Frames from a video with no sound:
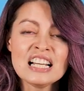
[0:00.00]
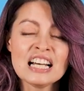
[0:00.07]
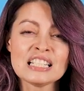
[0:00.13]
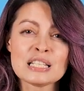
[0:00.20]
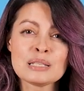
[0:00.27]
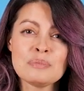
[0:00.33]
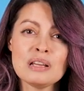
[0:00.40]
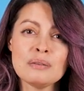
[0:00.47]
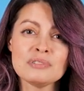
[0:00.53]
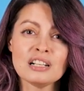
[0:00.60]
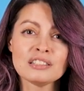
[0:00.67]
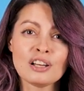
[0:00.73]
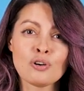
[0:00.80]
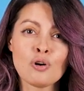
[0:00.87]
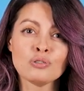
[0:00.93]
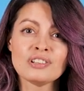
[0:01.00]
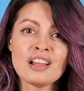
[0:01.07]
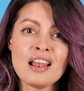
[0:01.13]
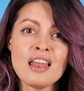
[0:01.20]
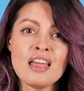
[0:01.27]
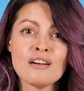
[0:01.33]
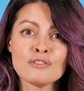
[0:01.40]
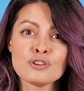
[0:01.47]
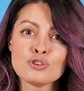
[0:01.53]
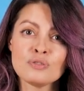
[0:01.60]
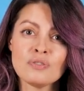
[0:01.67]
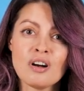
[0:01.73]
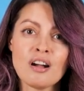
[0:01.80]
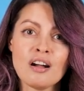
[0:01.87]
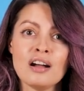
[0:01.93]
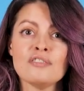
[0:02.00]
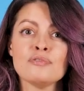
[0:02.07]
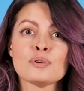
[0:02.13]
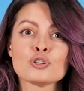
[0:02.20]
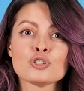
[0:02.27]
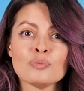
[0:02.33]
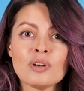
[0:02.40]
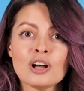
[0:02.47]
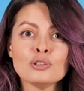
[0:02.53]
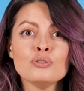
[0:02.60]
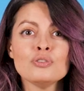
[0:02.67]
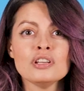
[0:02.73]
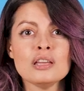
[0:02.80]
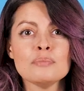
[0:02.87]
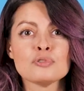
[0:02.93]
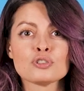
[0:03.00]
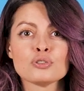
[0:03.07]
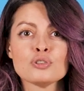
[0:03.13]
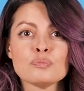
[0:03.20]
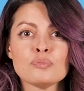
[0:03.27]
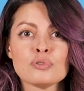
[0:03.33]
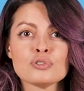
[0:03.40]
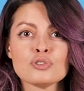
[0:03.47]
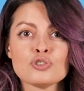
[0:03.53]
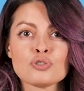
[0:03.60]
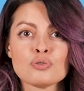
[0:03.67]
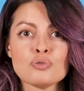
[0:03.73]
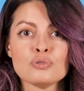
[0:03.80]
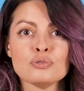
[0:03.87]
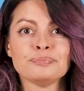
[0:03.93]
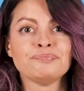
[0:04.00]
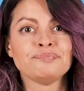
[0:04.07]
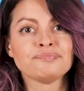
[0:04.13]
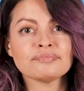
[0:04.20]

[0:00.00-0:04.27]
Она забеременела от какого-то левого чувака в прошлом году, и ей пришлось бросить школу.